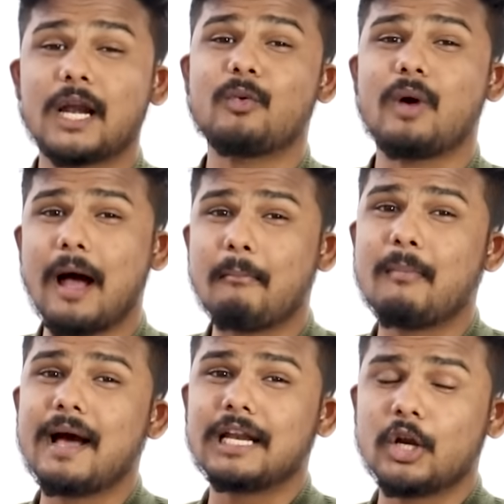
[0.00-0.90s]
మనం
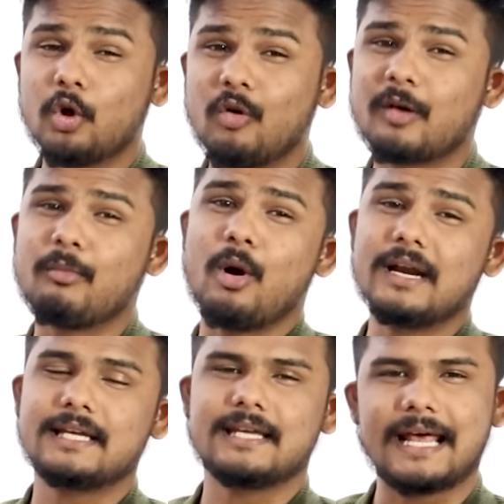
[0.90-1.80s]
అమ్మాయిల లోవర్
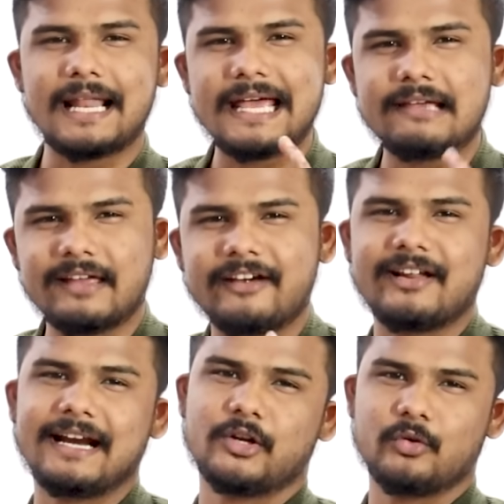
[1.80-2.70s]
బాడీకి ఎలా అయితే అట్రాక్ట్